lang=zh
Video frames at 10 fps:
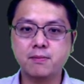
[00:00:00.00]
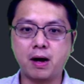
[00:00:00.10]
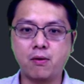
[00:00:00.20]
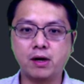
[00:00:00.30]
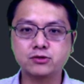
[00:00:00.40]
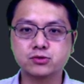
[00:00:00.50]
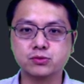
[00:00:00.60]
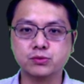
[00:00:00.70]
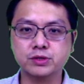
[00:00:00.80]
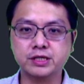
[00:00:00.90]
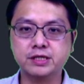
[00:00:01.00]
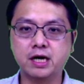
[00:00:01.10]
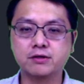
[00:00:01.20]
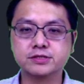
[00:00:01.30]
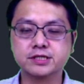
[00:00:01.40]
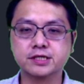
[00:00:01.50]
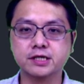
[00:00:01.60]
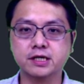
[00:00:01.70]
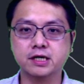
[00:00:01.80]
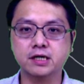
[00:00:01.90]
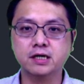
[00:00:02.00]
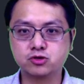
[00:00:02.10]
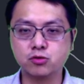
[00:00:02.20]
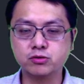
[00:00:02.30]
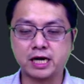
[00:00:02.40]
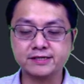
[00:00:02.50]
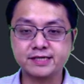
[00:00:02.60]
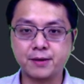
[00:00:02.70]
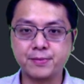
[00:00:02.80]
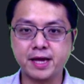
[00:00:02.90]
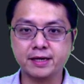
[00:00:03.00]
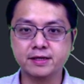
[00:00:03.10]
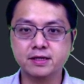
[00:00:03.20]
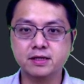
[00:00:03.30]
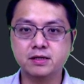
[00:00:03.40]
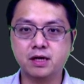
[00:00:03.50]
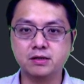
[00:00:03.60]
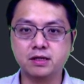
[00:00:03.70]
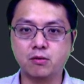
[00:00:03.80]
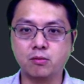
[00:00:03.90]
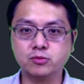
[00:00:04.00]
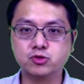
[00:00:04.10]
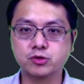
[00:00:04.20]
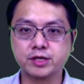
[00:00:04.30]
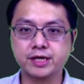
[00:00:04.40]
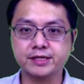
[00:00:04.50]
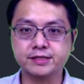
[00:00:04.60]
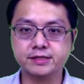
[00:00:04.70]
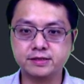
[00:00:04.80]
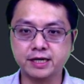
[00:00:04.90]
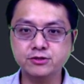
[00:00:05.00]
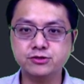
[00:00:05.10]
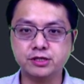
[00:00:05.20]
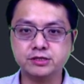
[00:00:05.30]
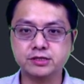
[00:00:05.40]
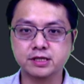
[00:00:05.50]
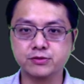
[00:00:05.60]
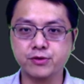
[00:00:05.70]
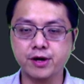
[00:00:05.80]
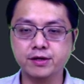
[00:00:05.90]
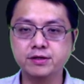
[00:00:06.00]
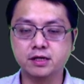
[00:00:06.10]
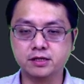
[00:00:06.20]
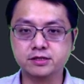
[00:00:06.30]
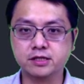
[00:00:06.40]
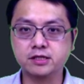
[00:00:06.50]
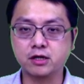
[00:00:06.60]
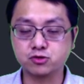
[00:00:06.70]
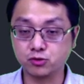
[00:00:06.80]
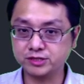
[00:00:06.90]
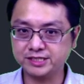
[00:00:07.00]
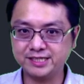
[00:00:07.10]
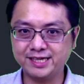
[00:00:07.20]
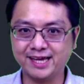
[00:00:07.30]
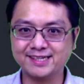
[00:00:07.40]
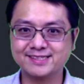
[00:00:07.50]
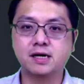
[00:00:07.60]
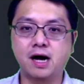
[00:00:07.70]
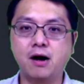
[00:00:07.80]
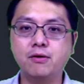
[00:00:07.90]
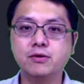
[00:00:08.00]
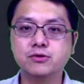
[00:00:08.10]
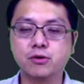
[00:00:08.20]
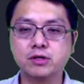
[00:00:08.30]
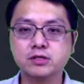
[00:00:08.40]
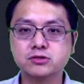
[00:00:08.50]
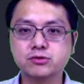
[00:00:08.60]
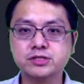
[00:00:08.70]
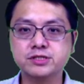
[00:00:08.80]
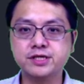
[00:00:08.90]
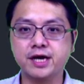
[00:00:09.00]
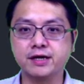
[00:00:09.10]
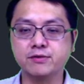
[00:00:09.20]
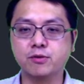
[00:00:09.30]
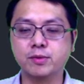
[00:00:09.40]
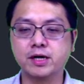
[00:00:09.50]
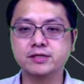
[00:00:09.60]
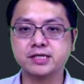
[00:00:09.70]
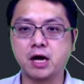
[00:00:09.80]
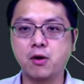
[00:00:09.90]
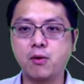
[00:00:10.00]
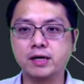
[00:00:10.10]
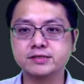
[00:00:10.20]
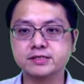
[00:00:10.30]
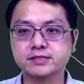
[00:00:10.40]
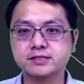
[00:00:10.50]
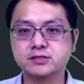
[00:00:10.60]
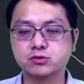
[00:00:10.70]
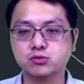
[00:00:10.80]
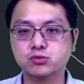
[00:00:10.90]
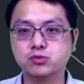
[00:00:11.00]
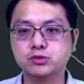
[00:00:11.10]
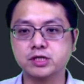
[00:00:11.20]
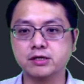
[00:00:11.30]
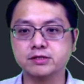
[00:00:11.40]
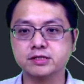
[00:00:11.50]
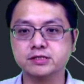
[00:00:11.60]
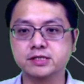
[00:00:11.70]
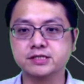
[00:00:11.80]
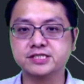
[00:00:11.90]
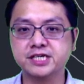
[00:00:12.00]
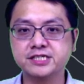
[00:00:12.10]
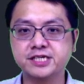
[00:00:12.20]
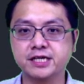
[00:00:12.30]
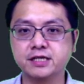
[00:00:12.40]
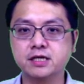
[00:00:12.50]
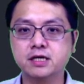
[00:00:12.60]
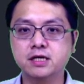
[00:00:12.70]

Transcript: 把滑鼠移到这个周长上面，好，那我们就可以点选这个圆，而得到中心点。好，有了这中心点，我们要想要画这个四十五度角的这个切线，